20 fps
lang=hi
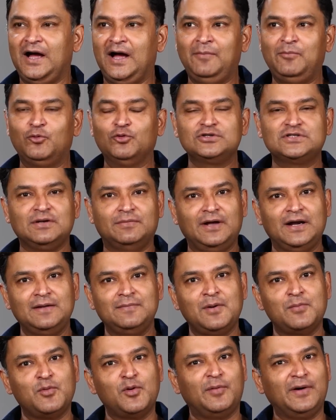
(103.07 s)
अब उस ज़माने
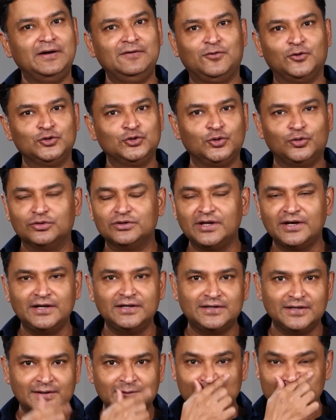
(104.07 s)
में मोबाइल फ़ोन तो होते नहीं
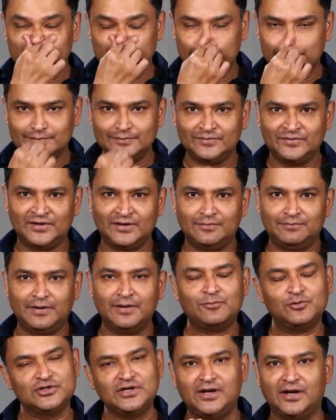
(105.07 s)
थे पर
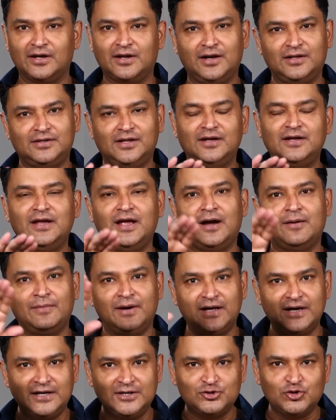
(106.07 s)
मुझे लग रहा था कि
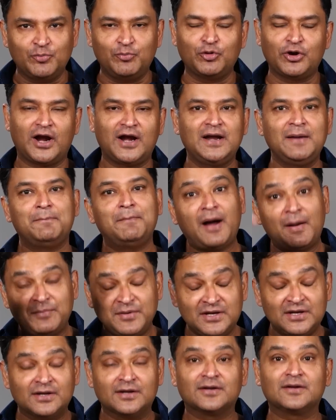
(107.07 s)
हमारे जो पुराने
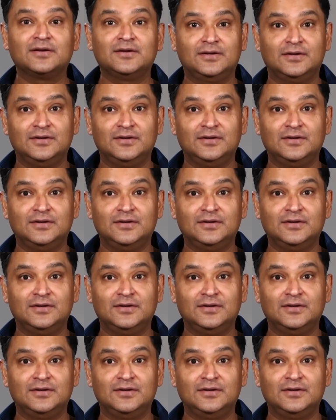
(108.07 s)
पापी हैं